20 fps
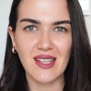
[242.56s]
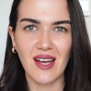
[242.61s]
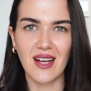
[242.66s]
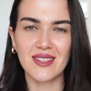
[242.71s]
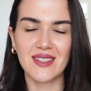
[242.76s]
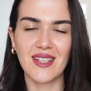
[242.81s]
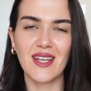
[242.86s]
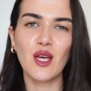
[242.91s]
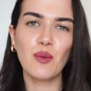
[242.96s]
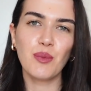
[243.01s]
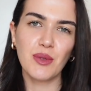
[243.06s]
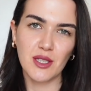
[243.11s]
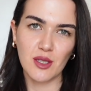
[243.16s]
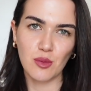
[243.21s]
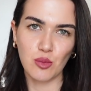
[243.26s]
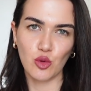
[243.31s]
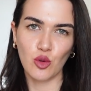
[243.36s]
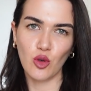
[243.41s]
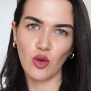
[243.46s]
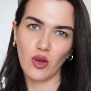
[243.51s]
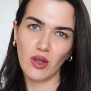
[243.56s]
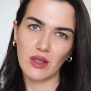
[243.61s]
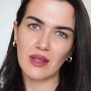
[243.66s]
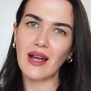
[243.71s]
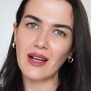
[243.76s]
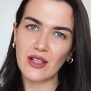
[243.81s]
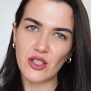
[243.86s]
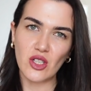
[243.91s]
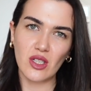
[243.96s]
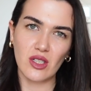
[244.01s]
saate. Hepiniz bunu
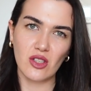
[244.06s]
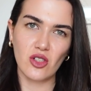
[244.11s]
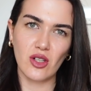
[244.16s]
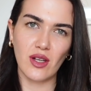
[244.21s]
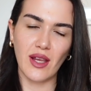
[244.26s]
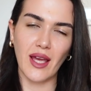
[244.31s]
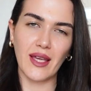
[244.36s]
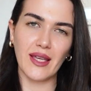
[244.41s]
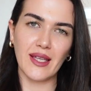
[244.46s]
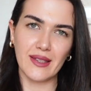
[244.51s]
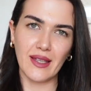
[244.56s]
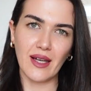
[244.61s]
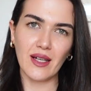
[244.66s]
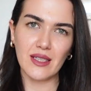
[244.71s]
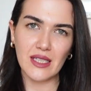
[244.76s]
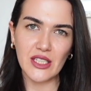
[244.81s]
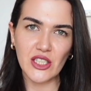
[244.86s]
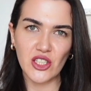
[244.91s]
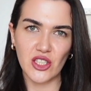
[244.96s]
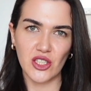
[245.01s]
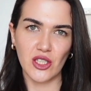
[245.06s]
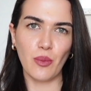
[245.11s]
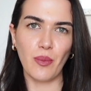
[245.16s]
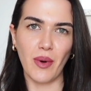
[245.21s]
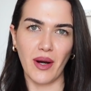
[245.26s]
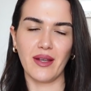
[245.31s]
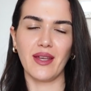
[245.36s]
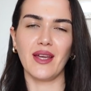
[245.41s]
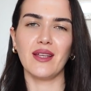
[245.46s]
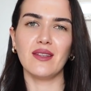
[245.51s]
ders çalışırken ya da iş
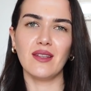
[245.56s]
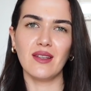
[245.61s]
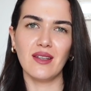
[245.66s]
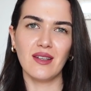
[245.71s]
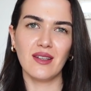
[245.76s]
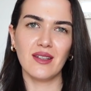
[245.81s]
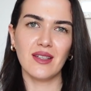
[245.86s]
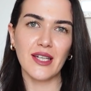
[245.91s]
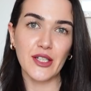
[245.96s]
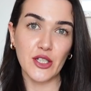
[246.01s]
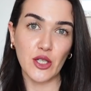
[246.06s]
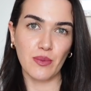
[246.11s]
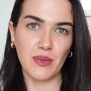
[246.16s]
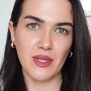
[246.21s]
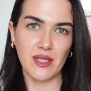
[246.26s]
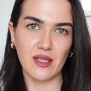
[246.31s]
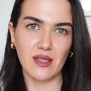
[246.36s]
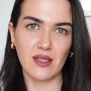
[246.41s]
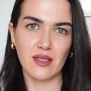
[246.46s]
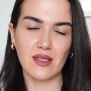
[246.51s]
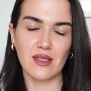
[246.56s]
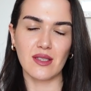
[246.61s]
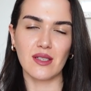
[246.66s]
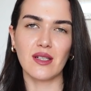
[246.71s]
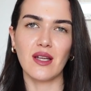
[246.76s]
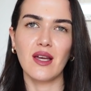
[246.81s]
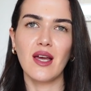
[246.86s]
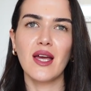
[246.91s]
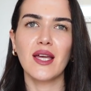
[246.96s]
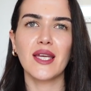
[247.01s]
yaparken yaşamışsınızdır.
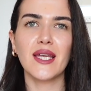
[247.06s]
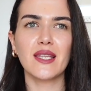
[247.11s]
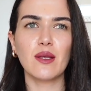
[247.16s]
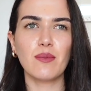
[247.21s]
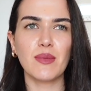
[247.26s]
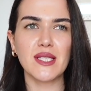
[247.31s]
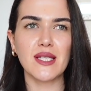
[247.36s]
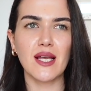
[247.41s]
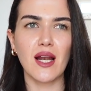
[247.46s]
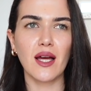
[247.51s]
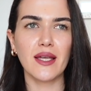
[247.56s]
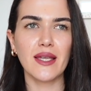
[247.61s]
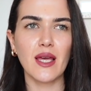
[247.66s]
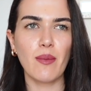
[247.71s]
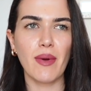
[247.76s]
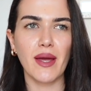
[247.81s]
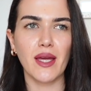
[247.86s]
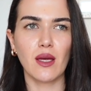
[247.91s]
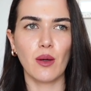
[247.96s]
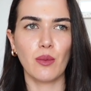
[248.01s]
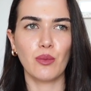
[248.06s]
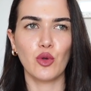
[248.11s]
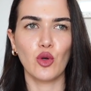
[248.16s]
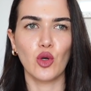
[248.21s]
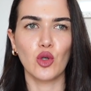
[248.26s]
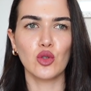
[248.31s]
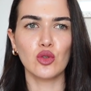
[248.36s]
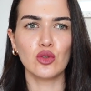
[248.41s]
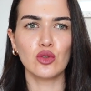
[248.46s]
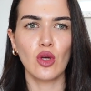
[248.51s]
Ya da mesela yemek
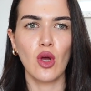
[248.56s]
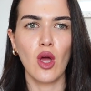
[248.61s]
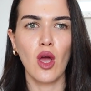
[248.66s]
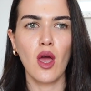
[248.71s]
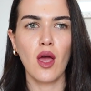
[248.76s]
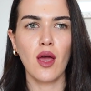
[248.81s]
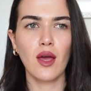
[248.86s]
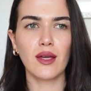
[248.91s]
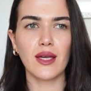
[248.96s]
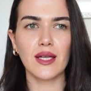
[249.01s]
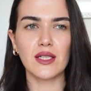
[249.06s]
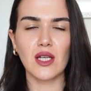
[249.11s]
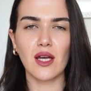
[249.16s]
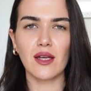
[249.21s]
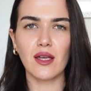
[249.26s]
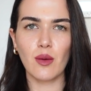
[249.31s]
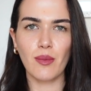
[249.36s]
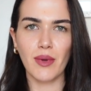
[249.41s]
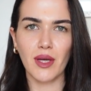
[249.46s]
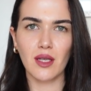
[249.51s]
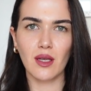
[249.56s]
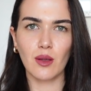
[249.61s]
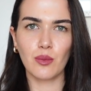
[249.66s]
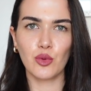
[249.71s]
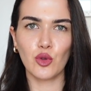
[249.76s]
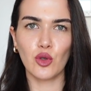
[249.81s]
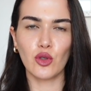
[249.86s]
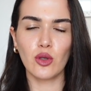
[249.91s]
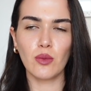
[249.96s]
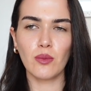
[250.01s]
yapıyoruz. Geçen yemek
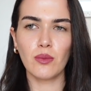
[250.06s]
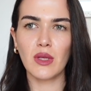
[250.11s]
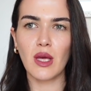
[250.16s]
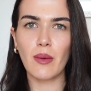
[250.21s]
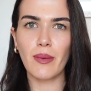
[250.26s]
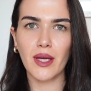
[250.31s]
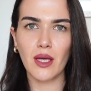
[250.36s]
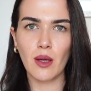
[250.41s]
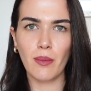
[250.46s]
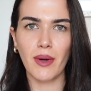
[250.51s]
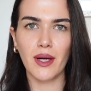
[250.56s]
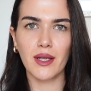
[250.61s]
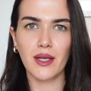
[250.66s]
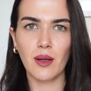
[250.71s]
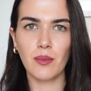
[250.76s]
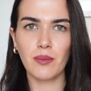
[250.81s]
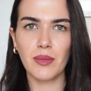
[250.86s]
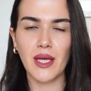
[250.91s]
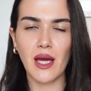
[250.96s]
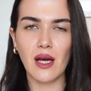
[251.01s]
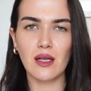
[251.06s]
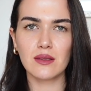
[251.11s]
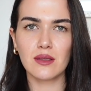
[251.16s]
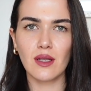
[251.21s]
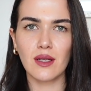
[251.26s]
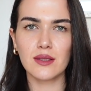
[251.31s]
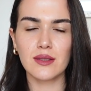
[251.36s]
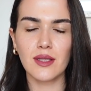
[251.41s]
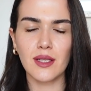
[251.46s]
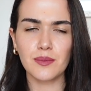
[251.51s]
yapıyorum. Yemek yaparken bir
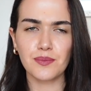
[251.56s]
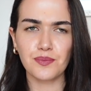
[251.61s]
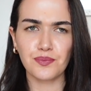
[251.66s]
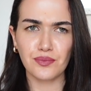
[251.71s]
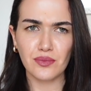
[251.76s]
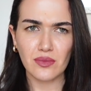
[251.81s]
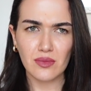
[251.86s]
yandan da